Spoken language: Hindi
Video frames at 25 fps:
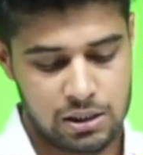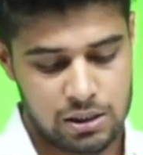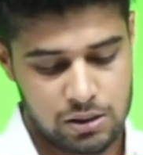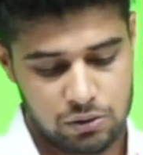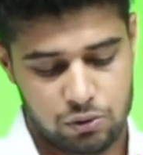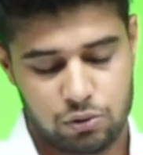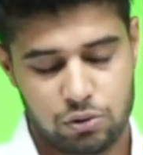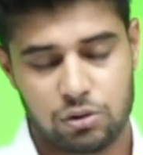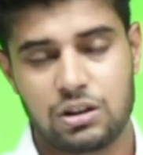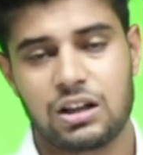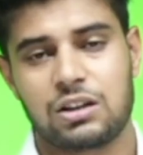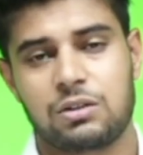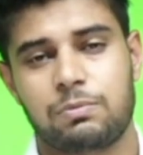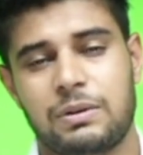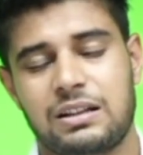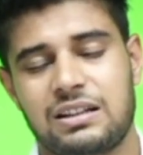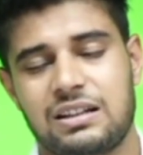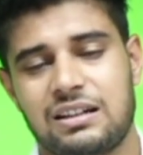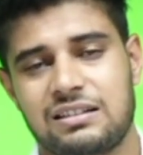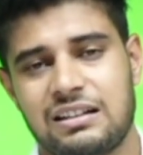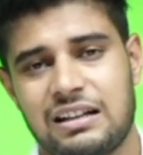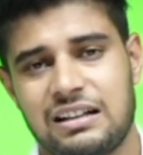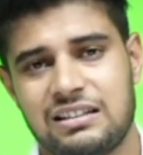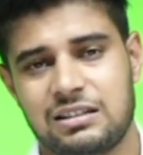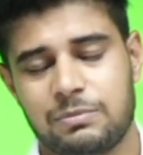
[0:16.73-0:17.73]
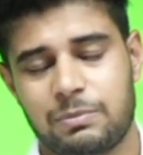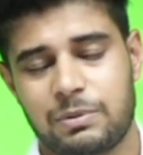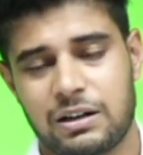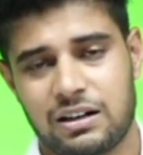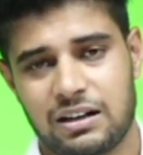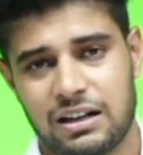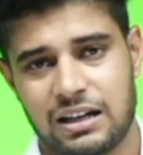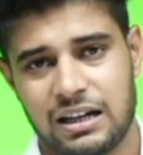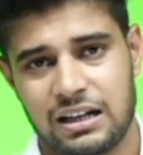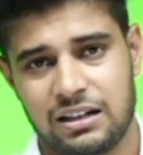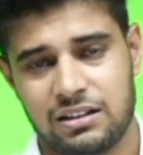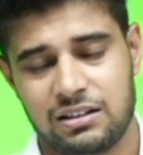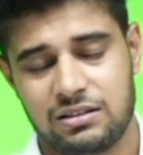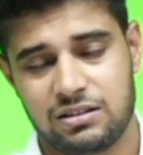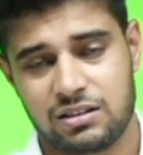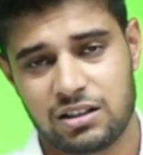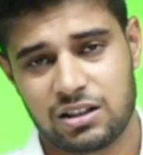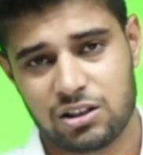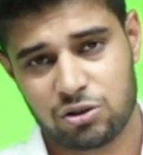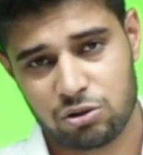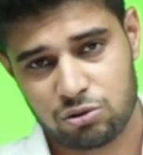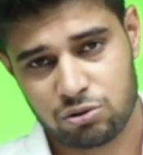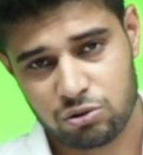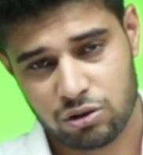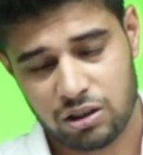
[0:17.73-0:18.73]
जो दस पंद्रह साल से पढ़ रहा है जिनके
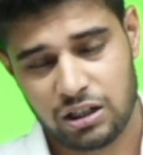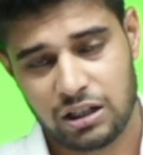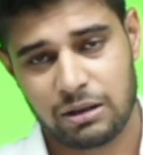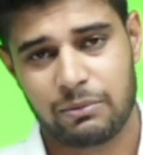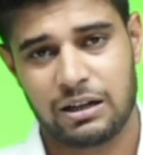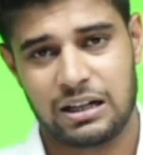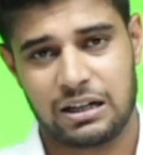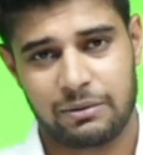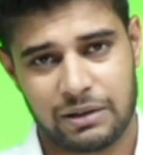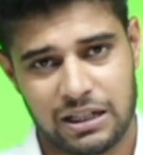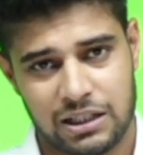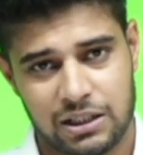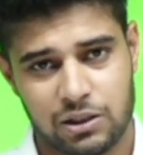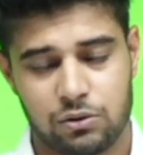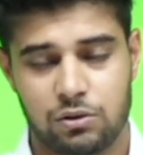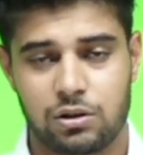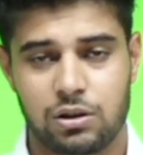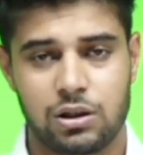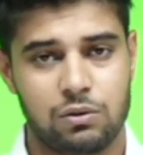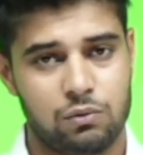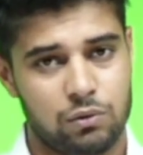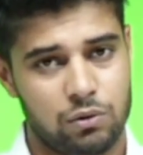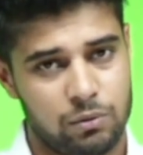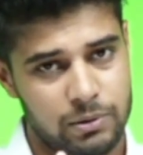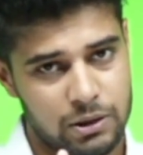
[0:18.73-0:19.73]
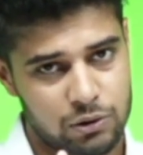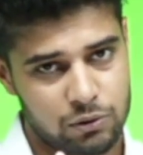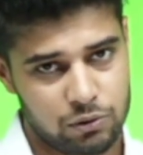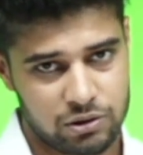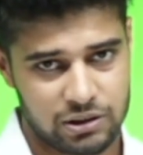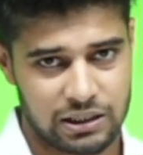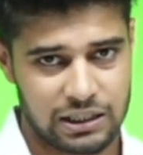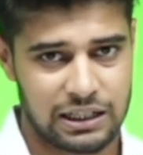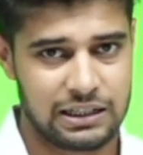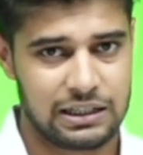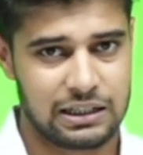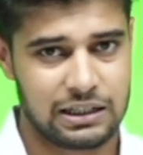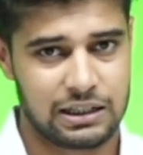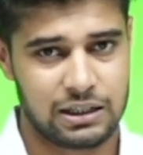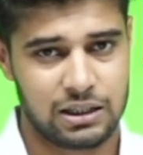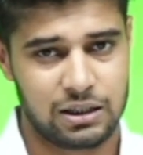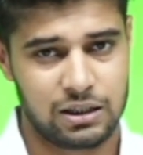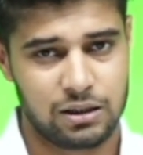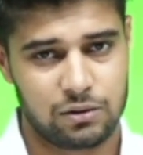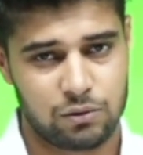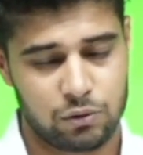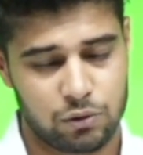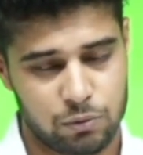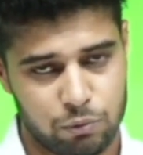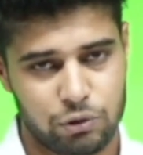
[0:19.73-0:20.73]
छोरी हमारे मान के होगा वो बिल्कुल ट्राई ना करे
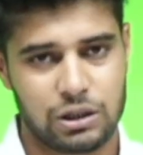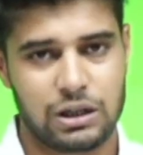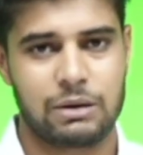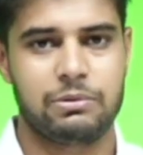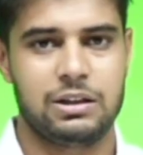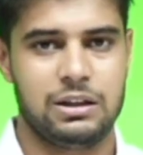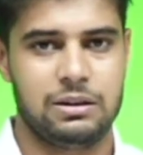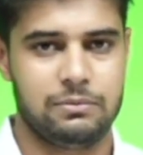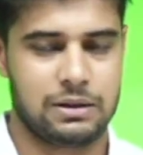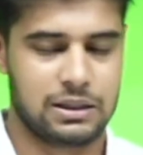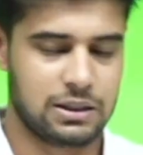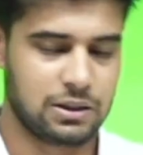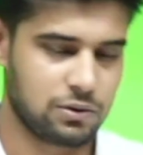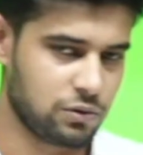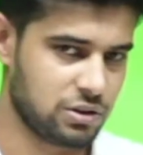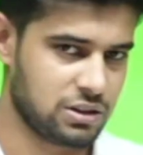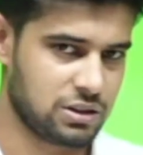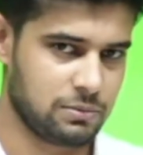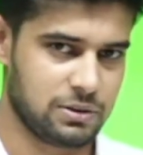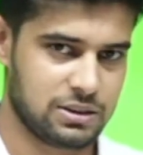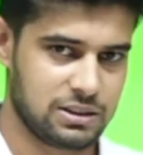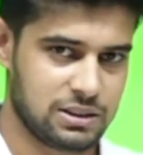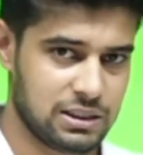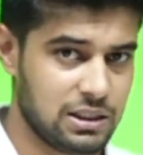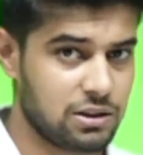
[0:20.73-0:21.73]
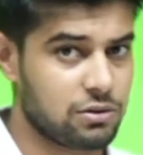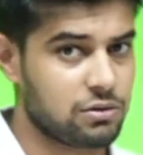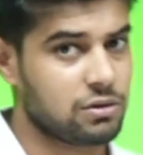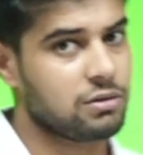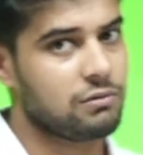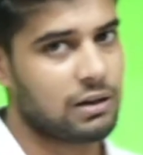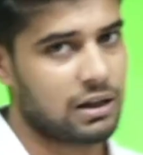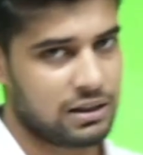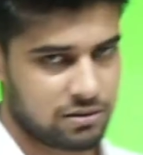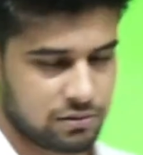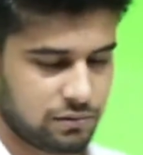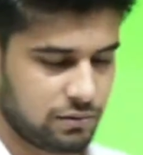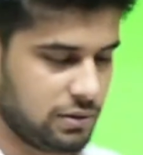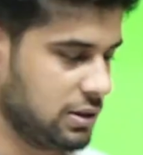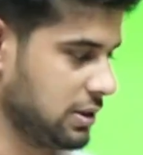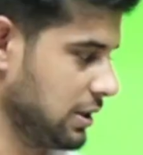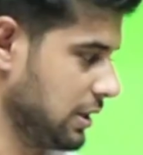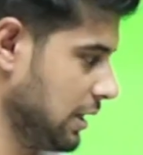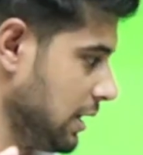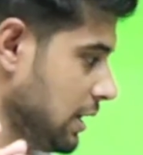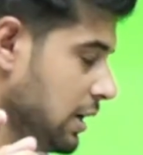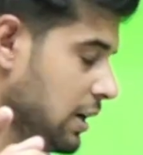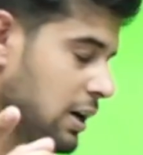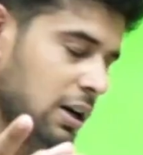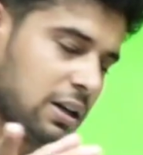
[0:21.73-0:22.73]
और बुरा भी नहीं माने कोई समस्या नहीं क्योंकि वास्तविकता है
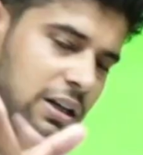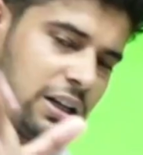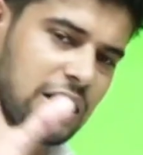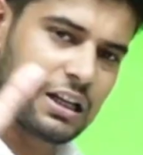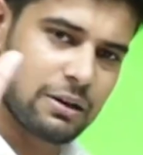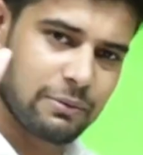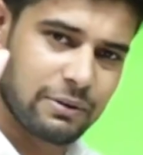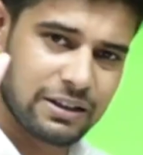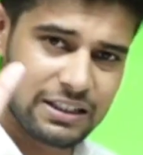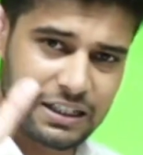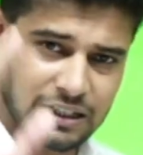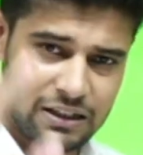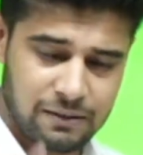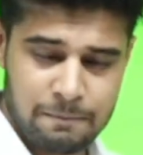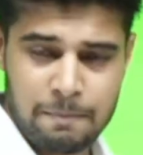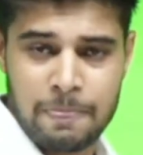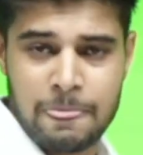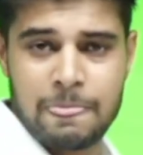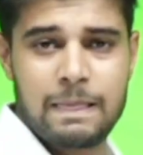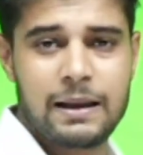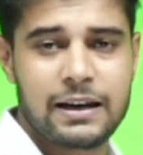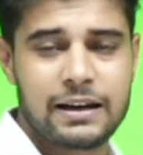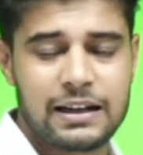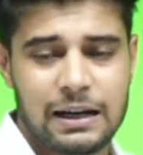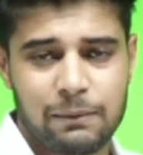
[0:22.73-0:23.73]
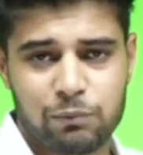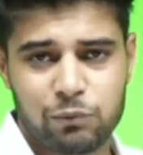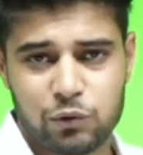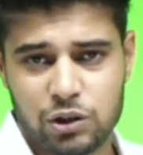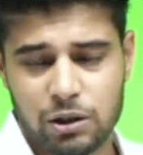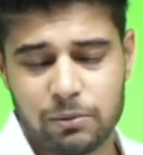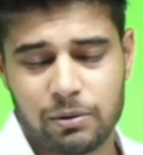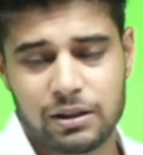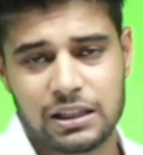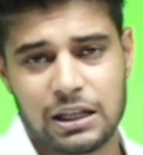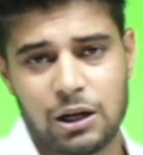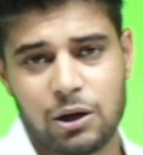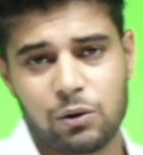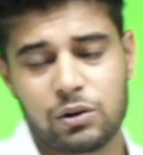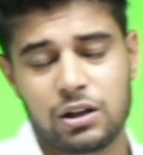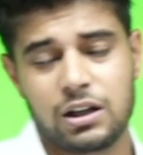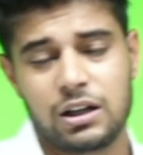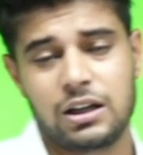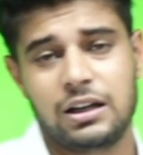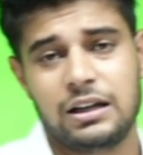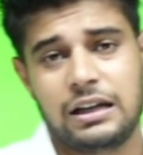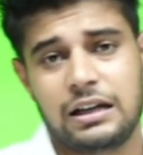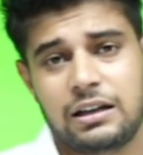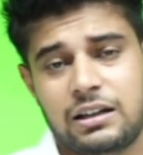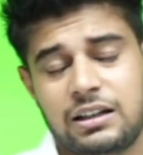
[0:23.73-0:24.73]
ठीक है भैया लेकिन आप तो ये बताओ कि
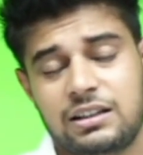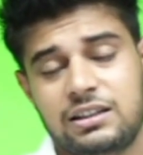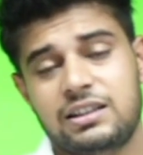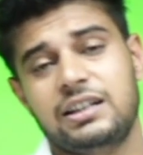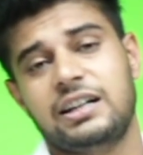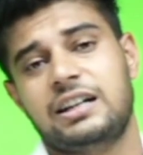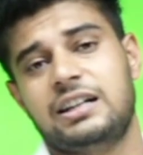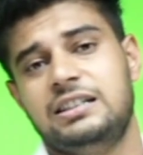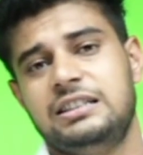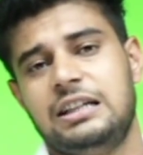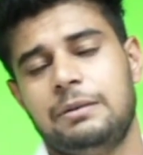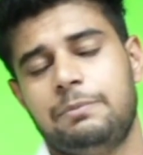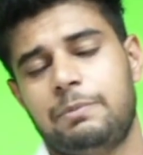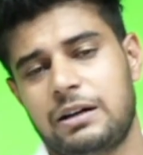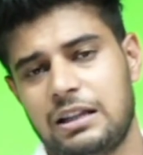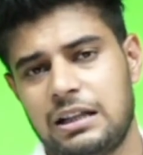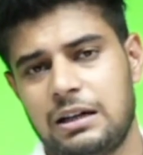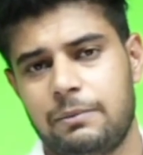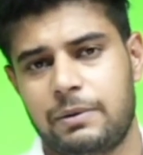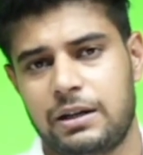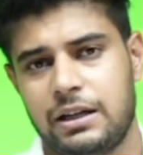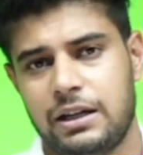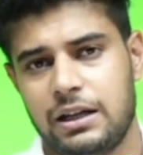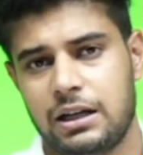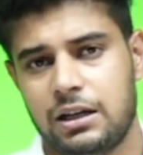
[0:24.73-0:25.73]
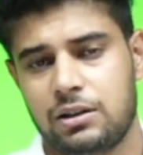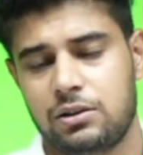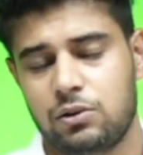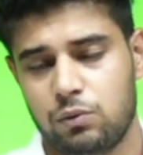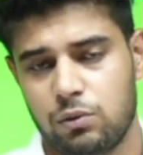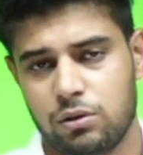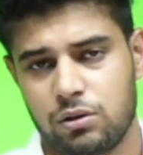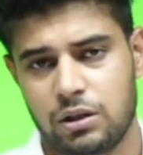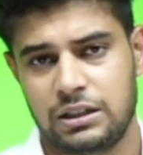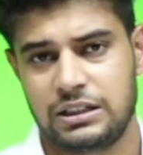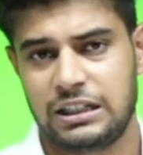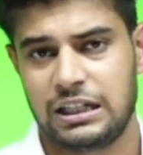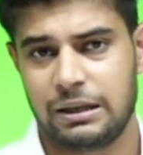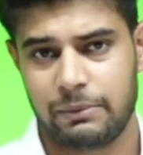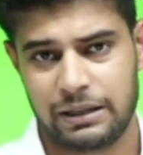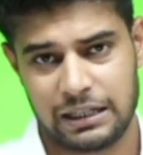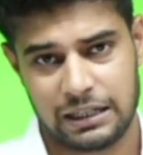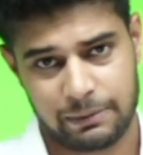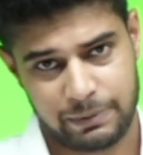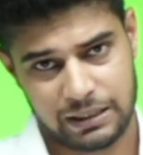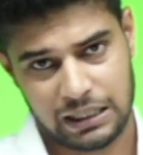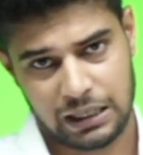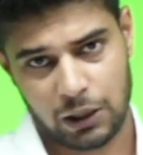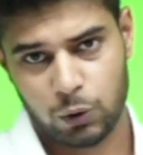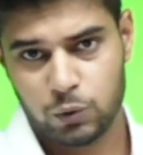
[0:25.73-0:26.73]
कितने घंटे पढ़ना पड़ेगा तो वो घंटे में यहाँ पे
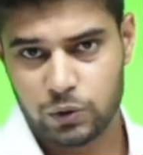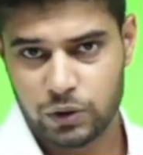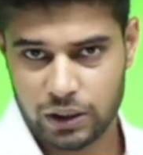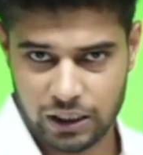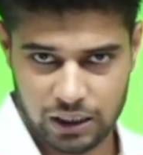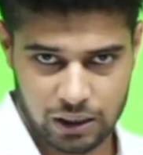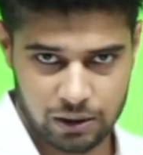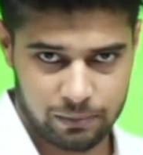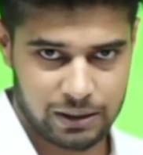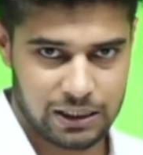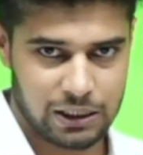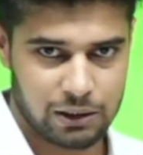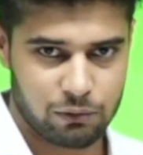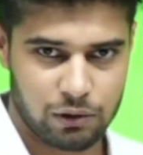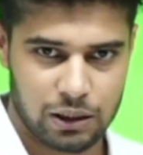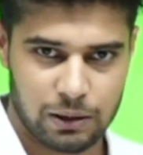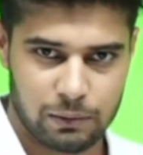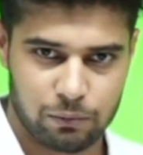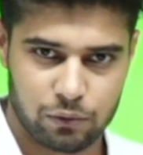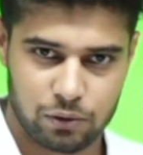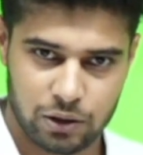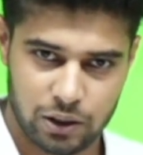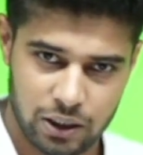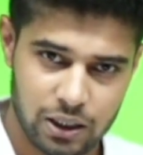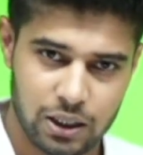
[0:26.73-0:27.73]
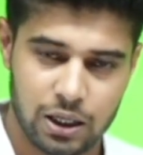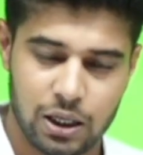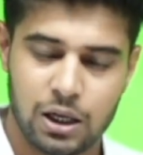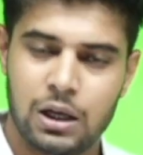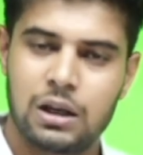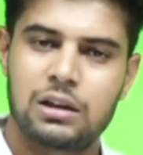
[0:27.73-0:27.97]
काउंट करके बताऊंगा आपको ठीक है